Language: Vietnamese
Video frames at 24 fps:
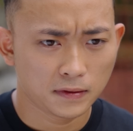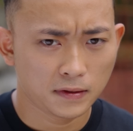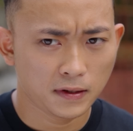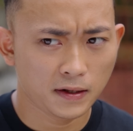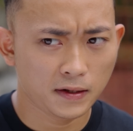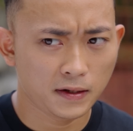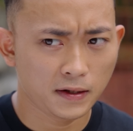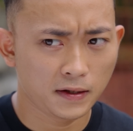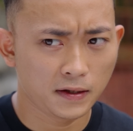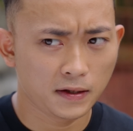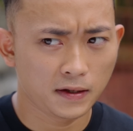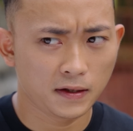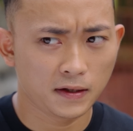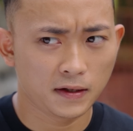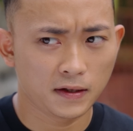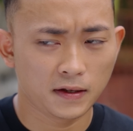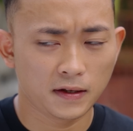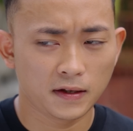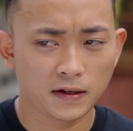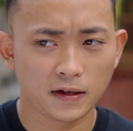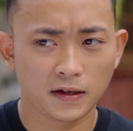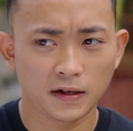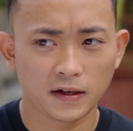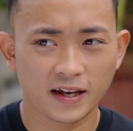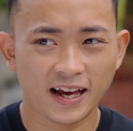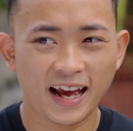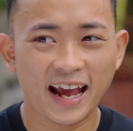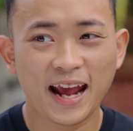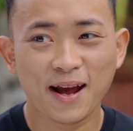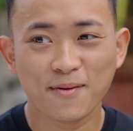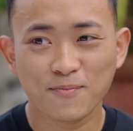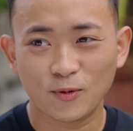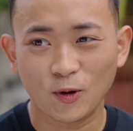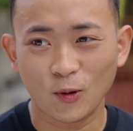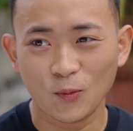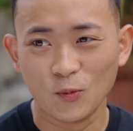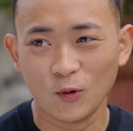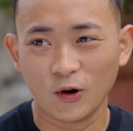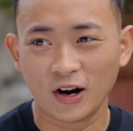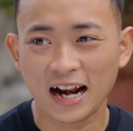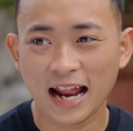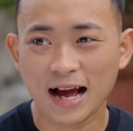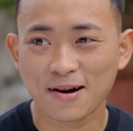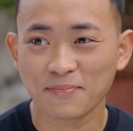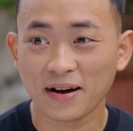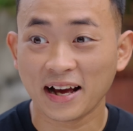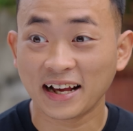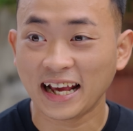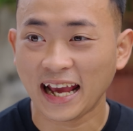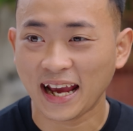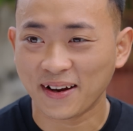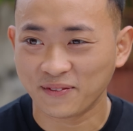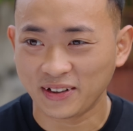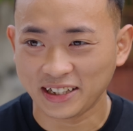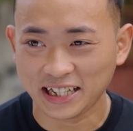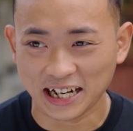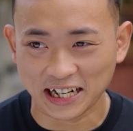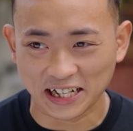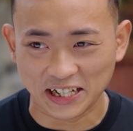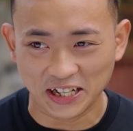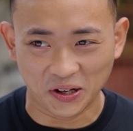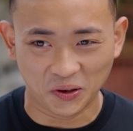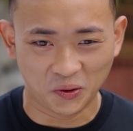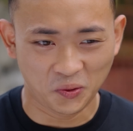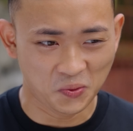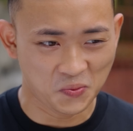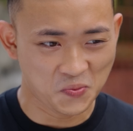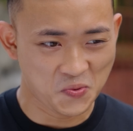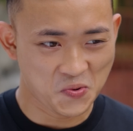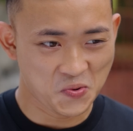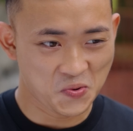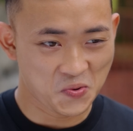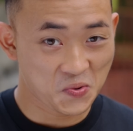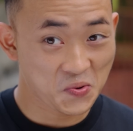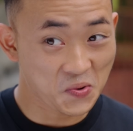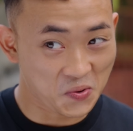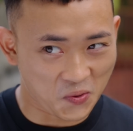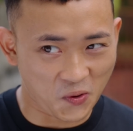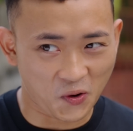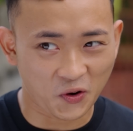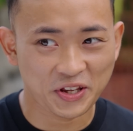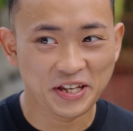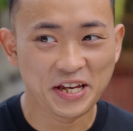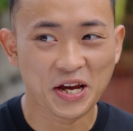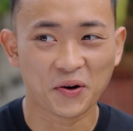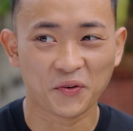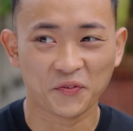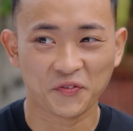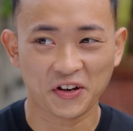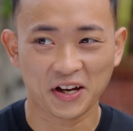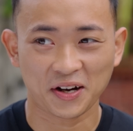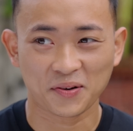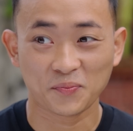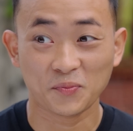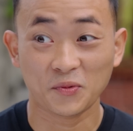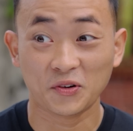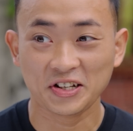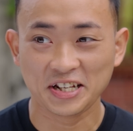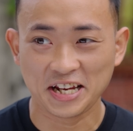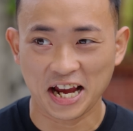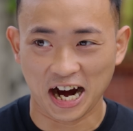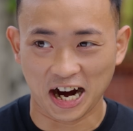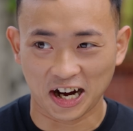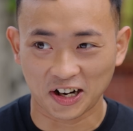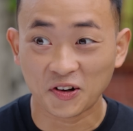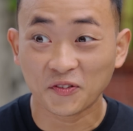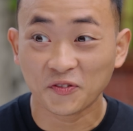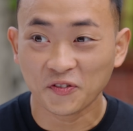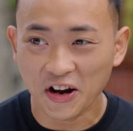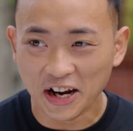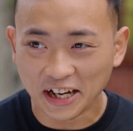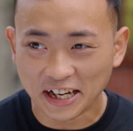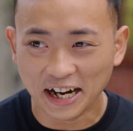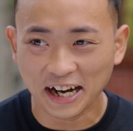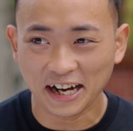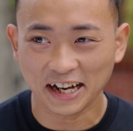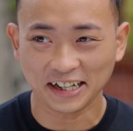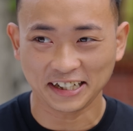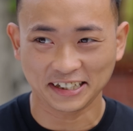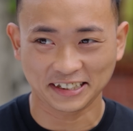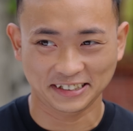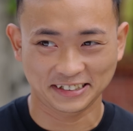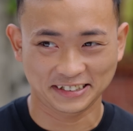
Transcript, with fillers: Thế thì em cũng muốn làm anh em với thằng Hiếu. Có nhiều việc muốn nhờ nó phết đấy.